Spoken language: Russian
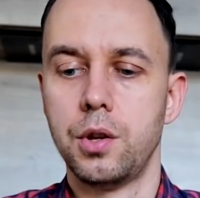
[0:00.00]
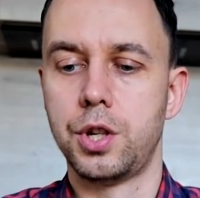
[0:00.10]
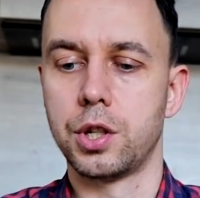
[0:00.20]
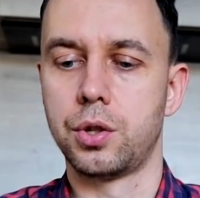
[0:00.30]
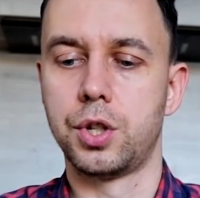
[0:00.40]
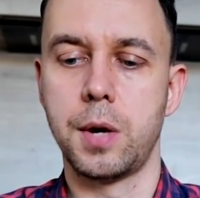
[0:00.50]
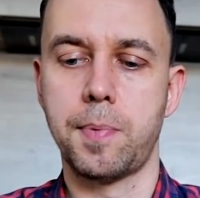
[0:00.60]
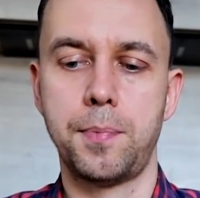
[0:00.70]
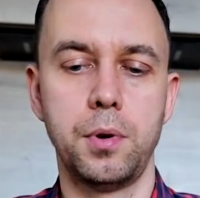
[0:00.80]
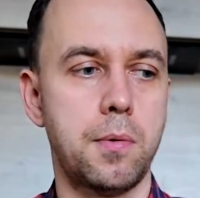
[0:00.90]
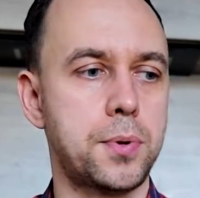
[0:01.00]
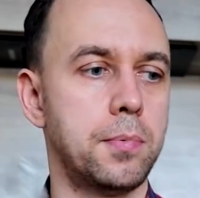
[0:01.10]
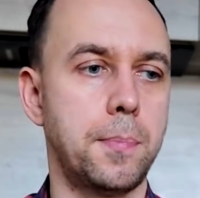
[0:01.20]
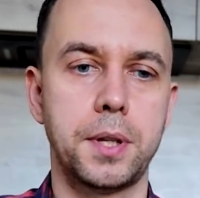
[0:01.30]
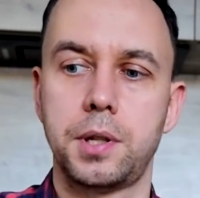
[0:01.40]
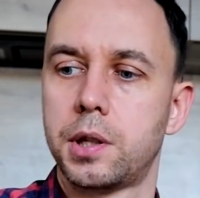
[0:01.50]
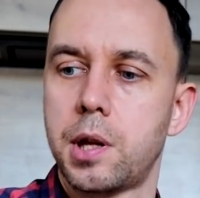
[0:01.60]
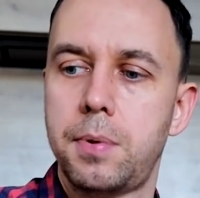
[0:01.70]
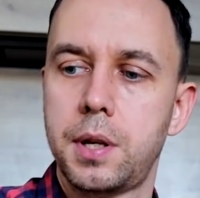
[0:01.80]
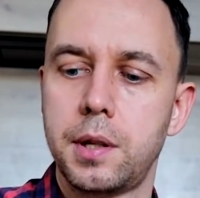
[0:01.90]
Сейчас еще чай попью. В общем, обед я
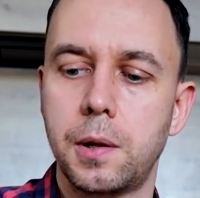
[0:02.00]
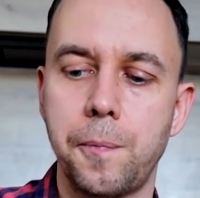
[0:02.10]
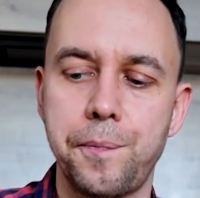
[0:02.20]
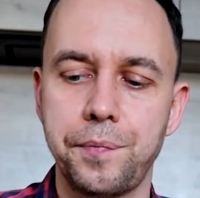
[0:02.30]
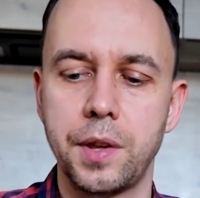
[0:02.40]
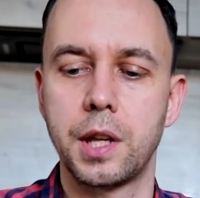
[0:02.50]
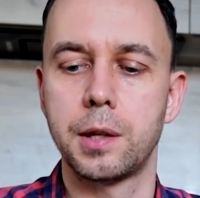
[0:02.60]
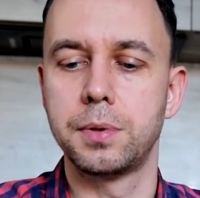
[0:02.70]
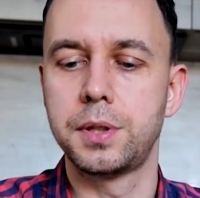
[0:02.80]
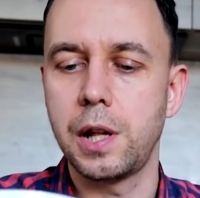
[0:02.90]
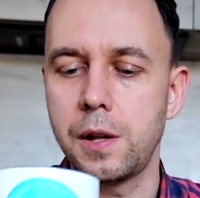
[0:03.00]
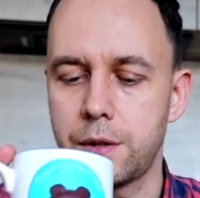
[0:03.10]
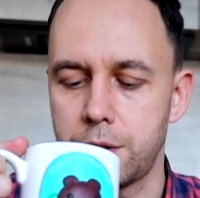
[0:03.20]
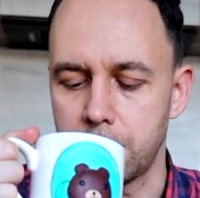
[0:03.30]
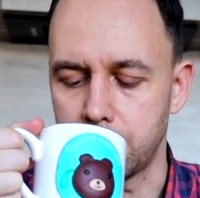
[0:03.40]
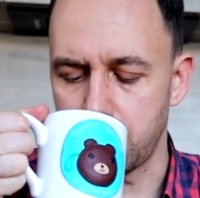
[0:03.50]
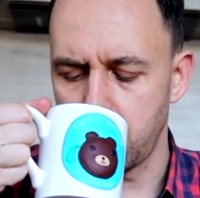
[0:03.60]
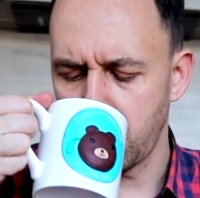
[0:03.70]
отобедал. Надо быстрее идти делать